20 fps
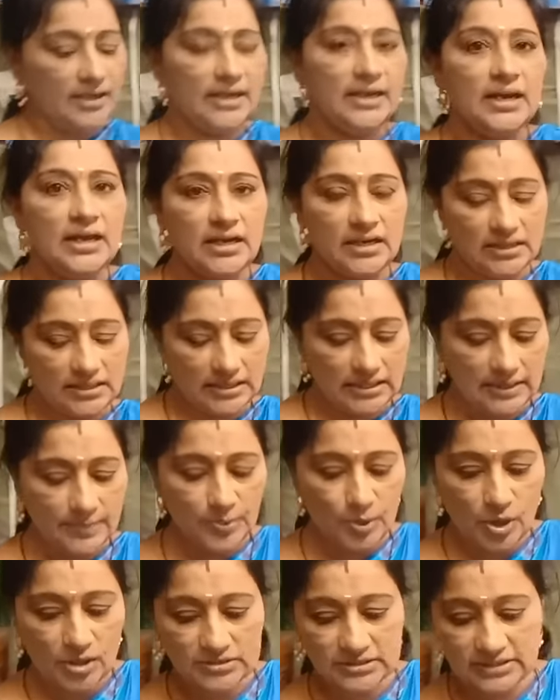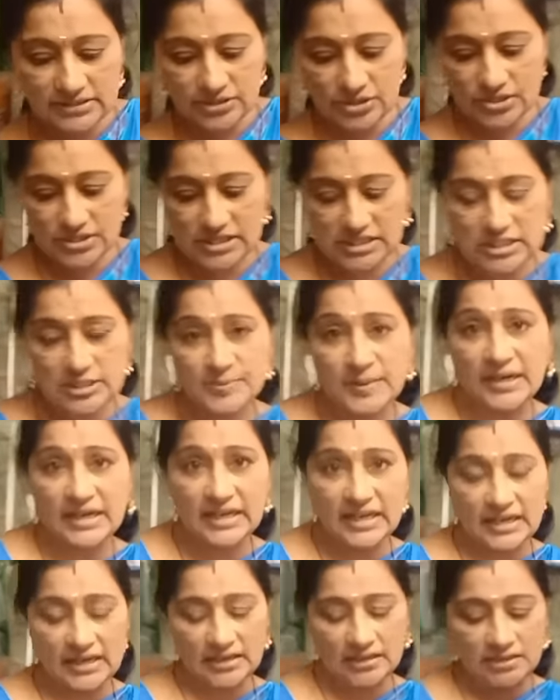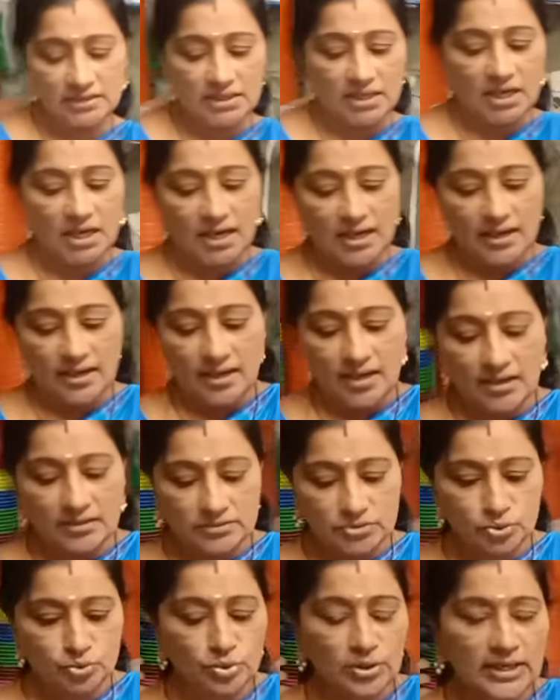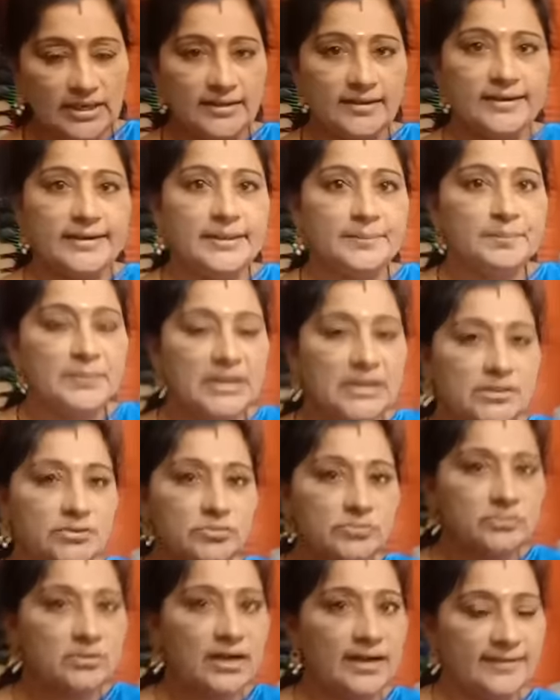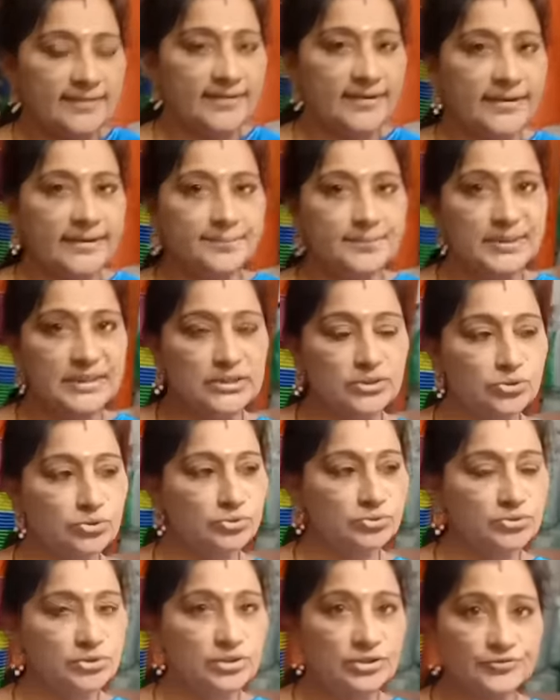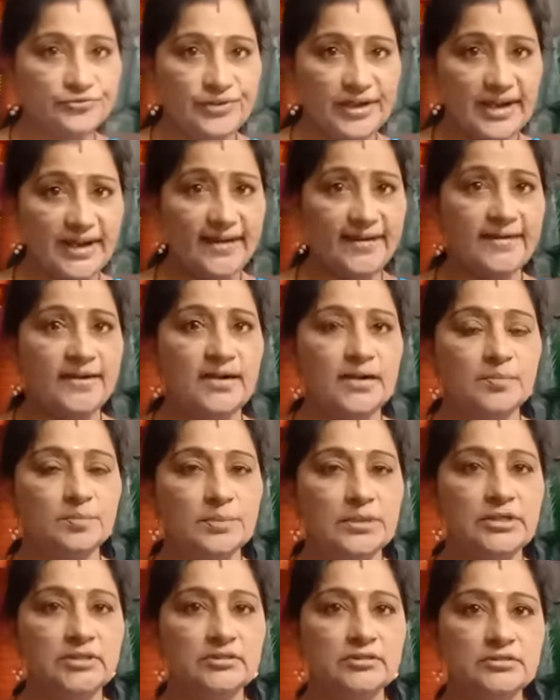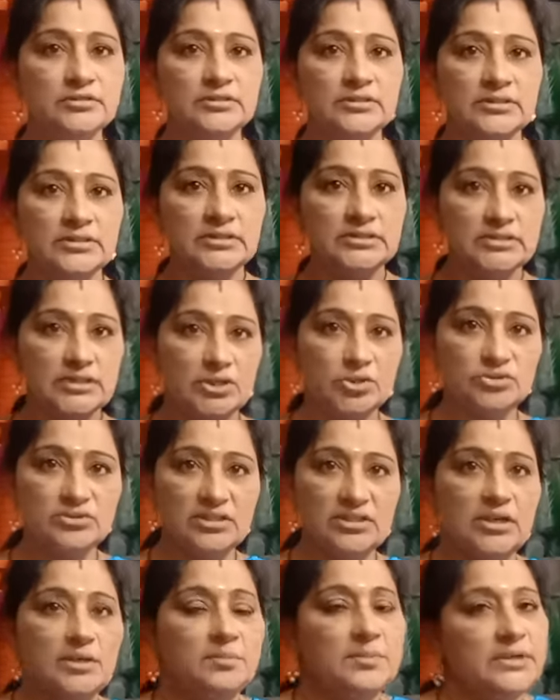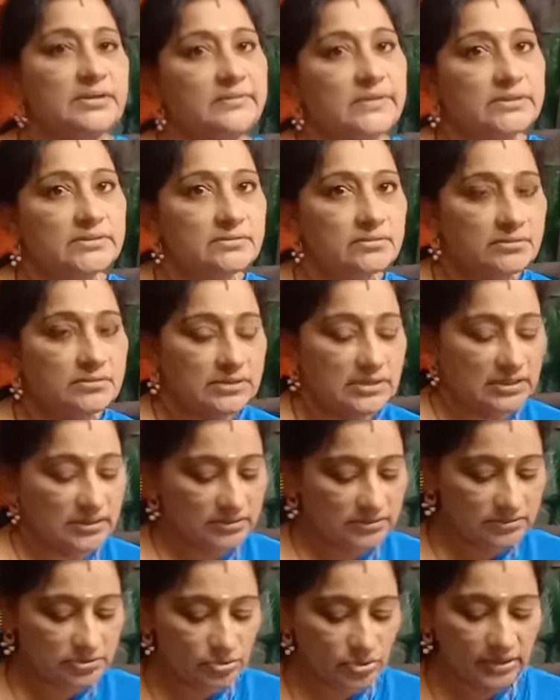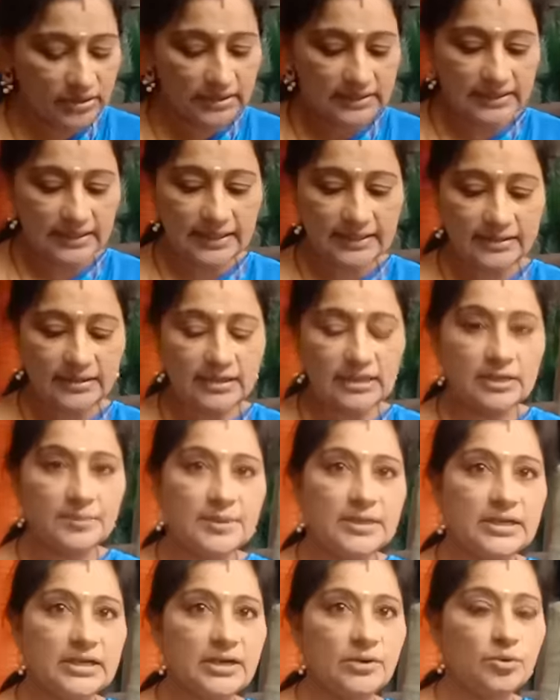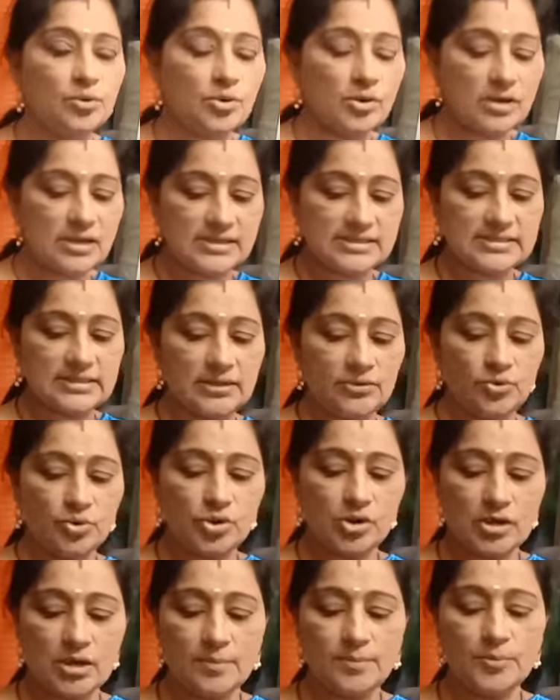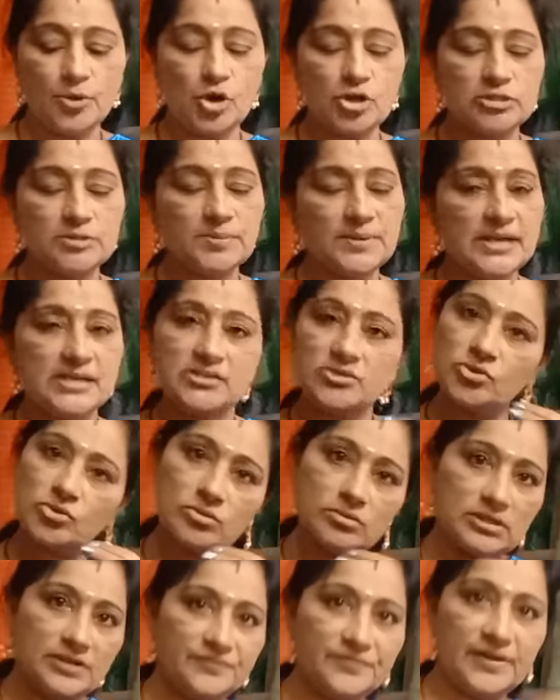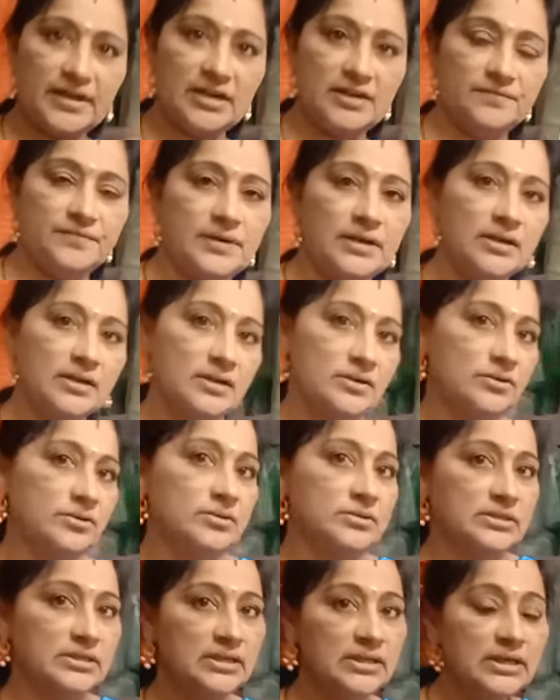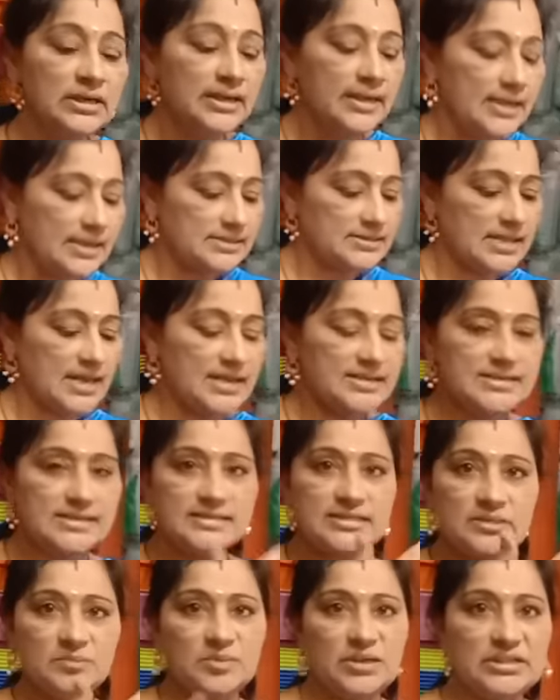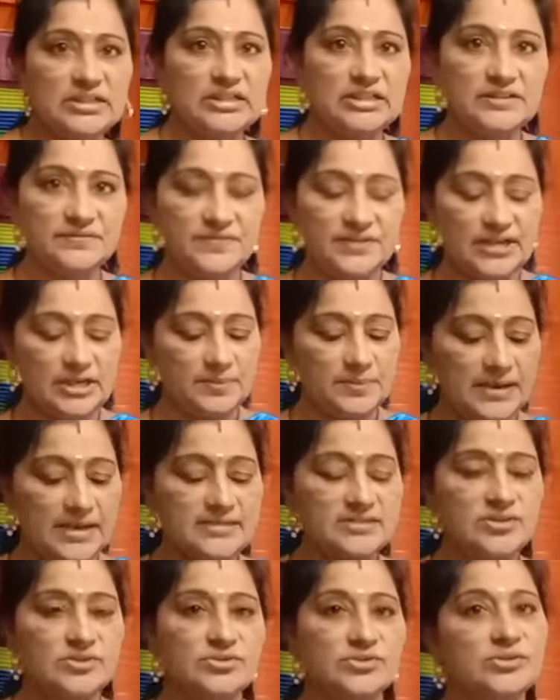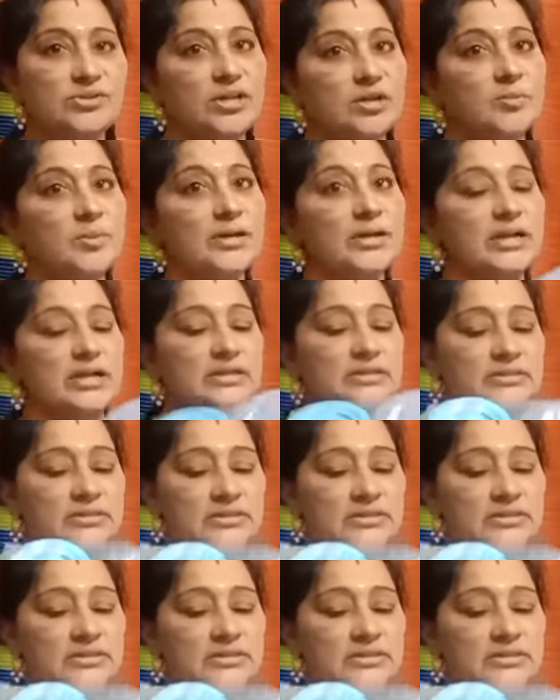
ఇలా ఈ బాక్సెస్ వచ్చేసి మనకి టూ హండ్రెడ్ ఎంఎల్ హండ్రెడ్ ఎంఎల్ ఫైవ్ హండ్రెడ్ ఎంఎల్ థౌజండ్ ఎంఎల్ వరకు ఉంటాయి సో ఇదేంటంటే మనకి ఒక్కొక్క ఒక్కొక్క బాక్స్ ప్రైస్ డిఫరెంట్ డిఫరెంట్గా ఉంటుంది సైజెస్ని బట్టి డిఫరెంట్ ప్రైస్ వస్తుంది అనమాట